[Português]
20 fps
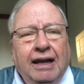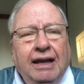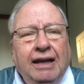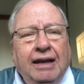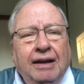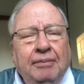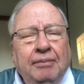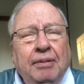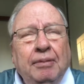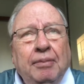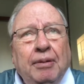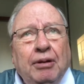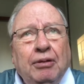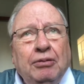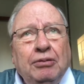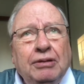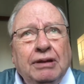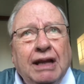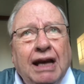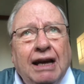É, me
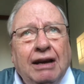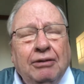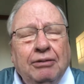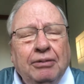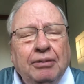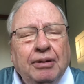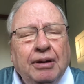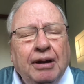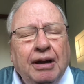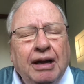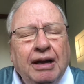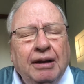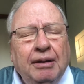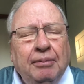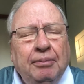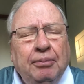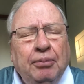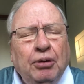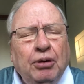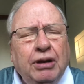perguntaram é,
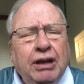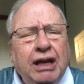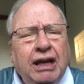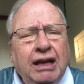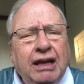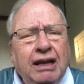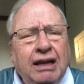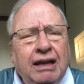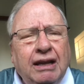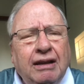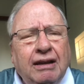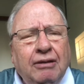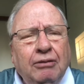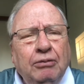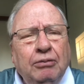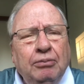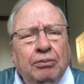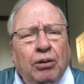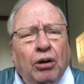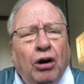por que
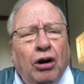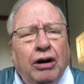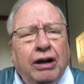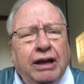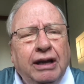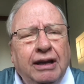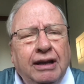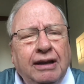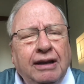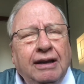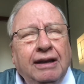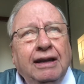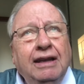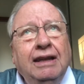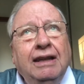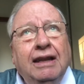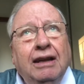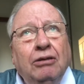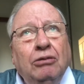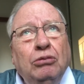um blog
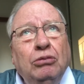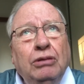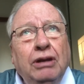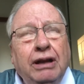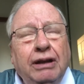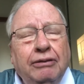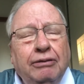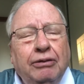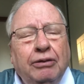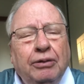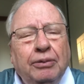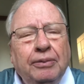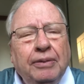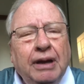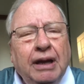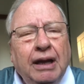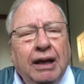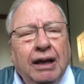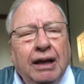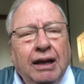e não um livro.
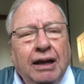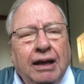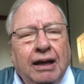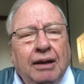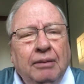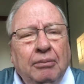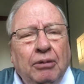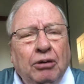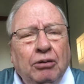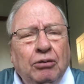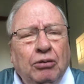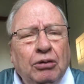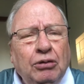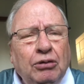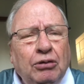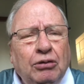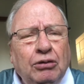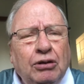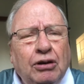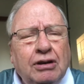Bom,
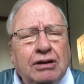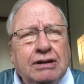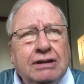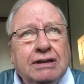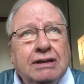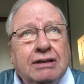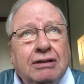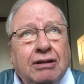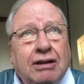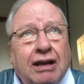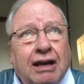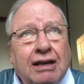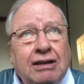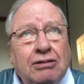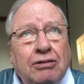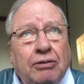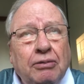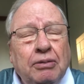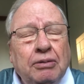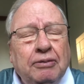quando nós
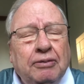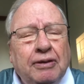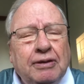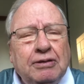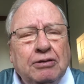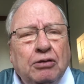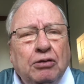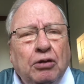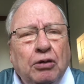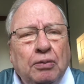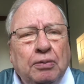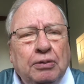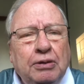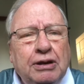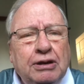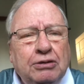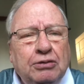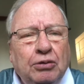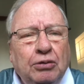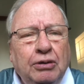resolvemos fazer o grupo
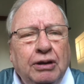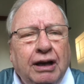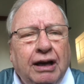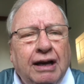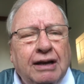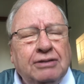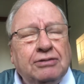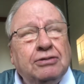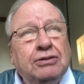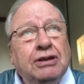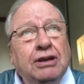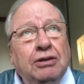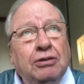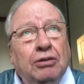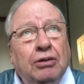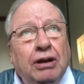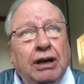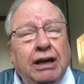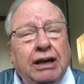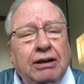de estudo de
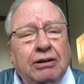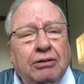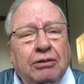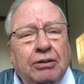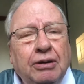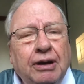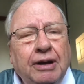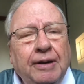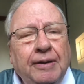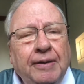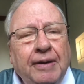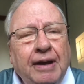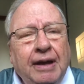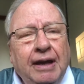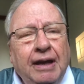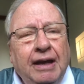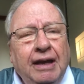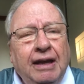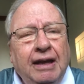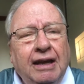raciocínio clínico,
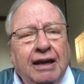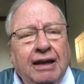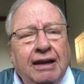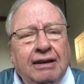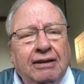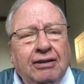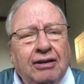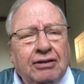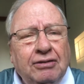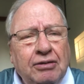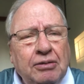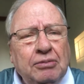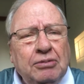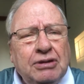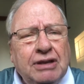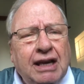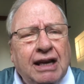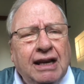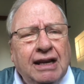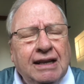é, nós
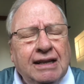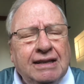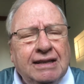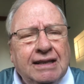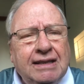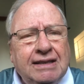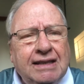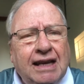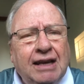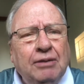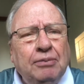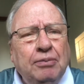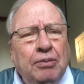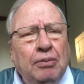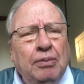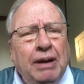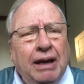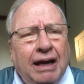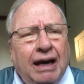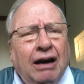vimos que era necessário
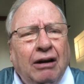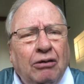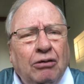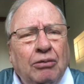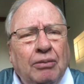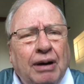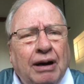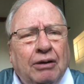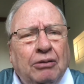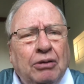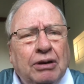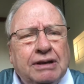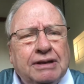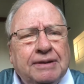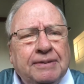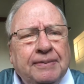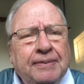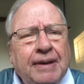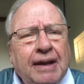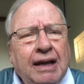publicar alguma
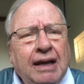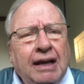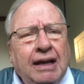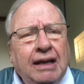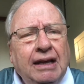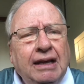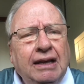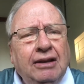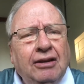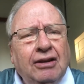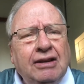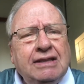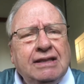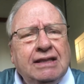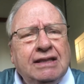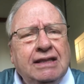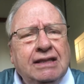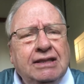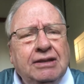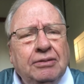coisa e nós
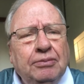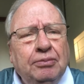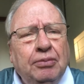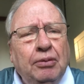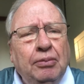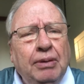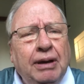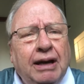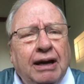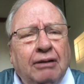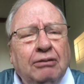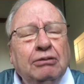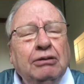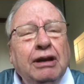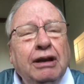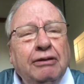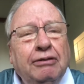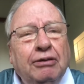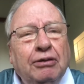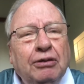decidimos publicar um
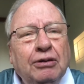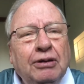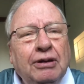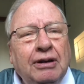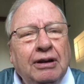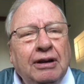livro.